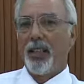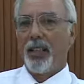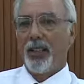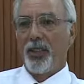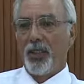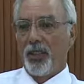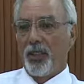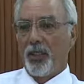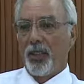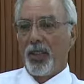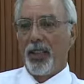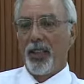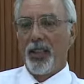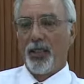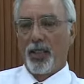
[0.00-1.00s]

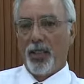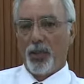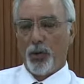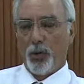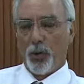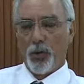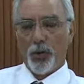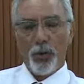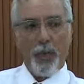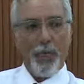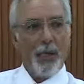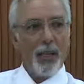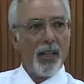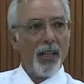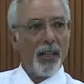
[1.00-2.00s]
yetiştirmeye çalışıyoruz.
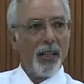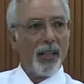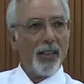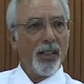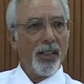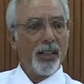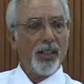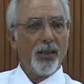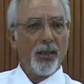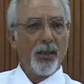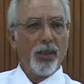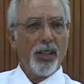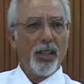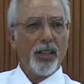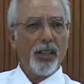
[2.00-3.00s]
Yakında o
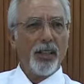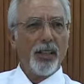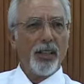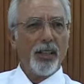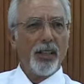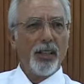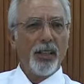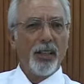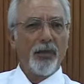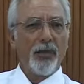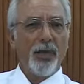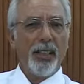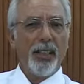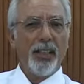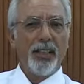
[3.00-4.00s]
koleji
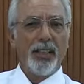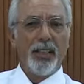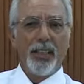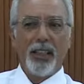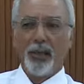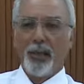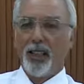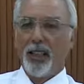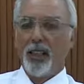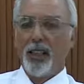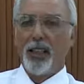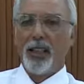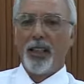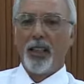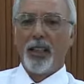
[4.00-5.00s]
bilindiği gibi
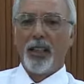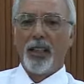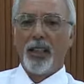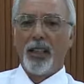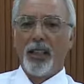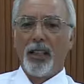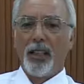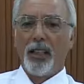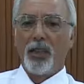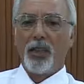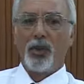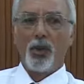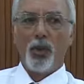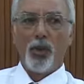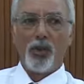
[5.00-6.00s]
e,
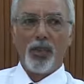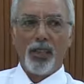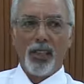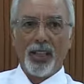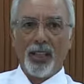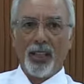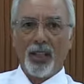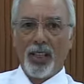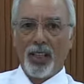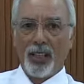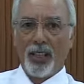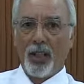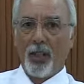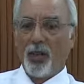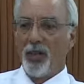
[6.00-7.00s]
son
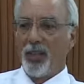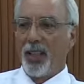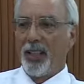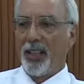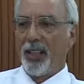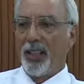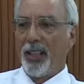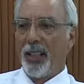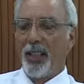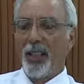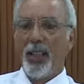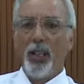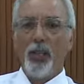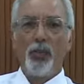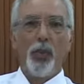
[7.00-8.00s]
yıllarda özellikle
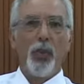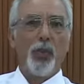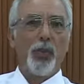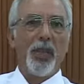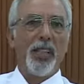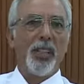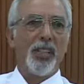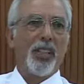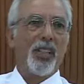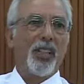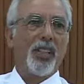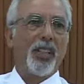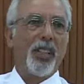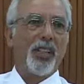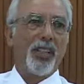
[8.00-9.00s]
büyük bir
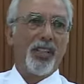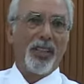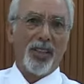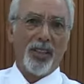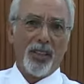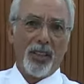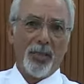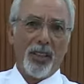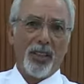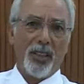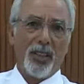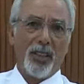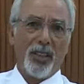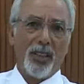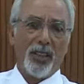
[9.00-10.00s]
çıkış
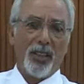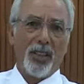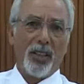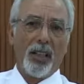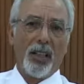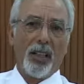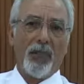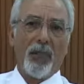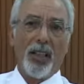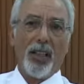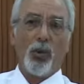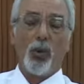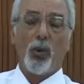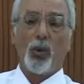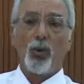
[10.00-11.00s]
gerçekleştirmiş
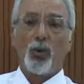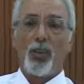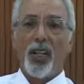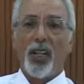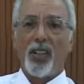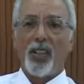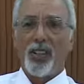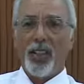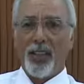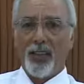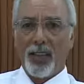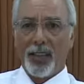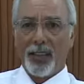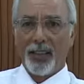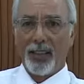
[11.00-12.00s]
ve uluslararası
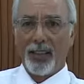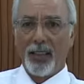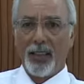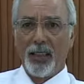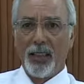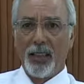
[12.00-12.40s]
sınavlarda